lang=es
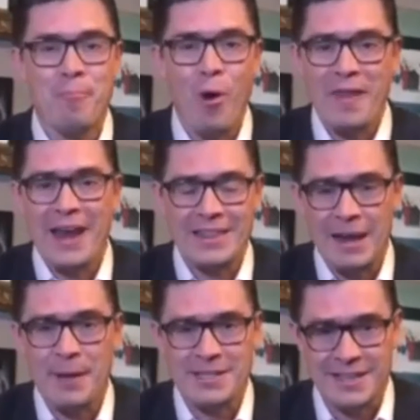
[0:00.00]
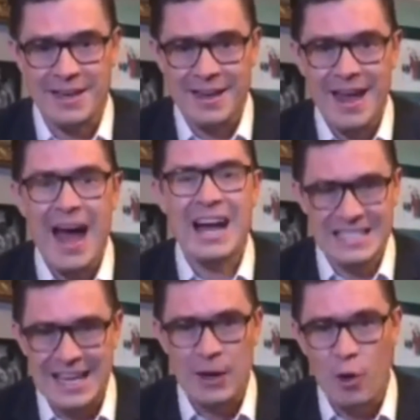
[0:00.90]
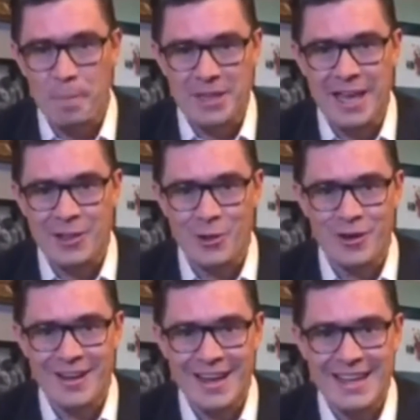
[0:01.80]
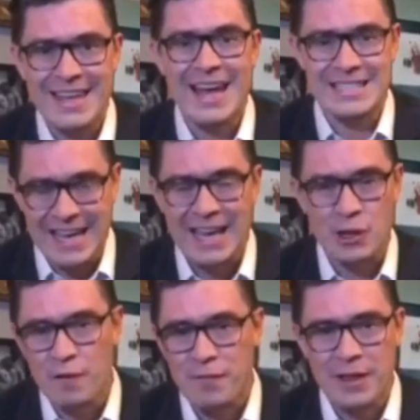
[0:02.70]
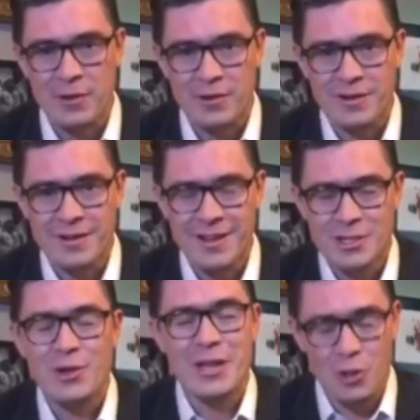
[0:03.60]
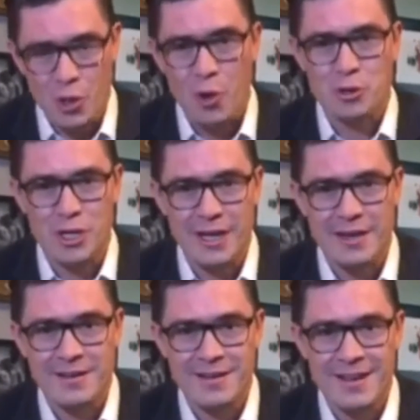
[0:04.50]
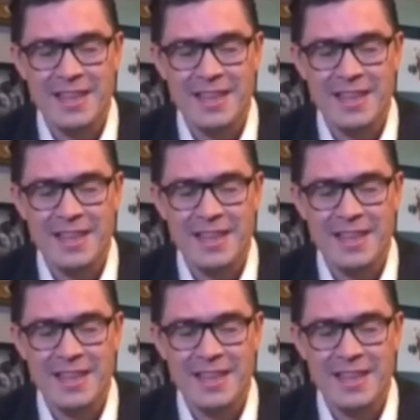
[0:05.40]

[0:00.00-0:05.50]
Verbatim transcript: puedan atreverse a seguir compitiendo y a seguir triunfando. Soy Antonio Rosique.